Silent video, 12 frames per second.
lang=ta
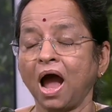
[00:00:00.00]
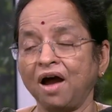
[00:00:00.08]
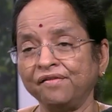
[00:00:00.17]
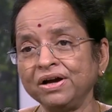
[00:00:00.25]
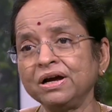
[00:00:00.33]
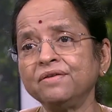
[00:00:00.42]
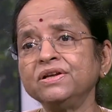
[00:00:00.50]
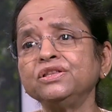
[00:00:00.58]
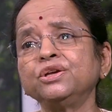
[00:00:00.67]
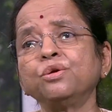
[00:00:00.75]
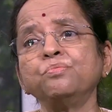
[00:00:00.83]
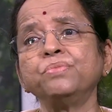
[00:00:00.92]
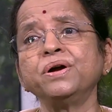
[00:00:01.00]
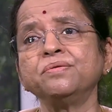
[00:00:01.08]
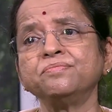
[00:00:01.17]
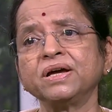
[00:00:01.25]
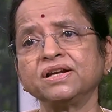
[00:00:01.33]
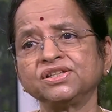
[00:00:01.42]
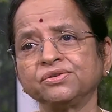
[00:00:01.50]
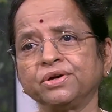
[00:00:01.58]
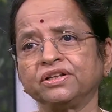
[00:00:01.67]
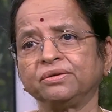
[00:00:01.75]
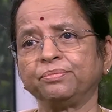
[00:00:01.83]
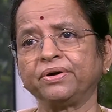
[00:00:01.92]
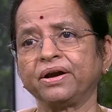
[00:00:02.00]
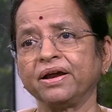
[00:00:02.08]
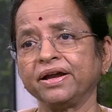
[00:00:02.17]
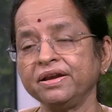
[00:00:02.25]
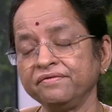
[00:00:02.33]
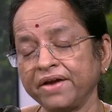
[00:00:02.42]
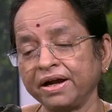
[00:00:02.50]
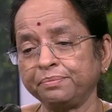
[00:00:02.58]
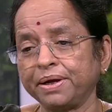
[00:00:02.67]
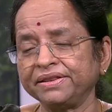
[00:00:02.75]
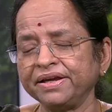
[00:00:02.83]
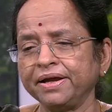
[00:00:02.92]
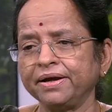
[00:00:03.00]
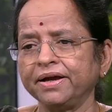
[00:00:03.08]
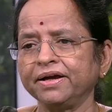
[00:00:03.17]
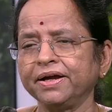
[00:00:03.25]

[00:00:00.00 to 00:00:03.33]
அவங்க வந்து ரொம்ப மனசு வருத்தப்படுறாங்க இன்ஃபேக்ட் பார்த்தீங்கன்னாக்க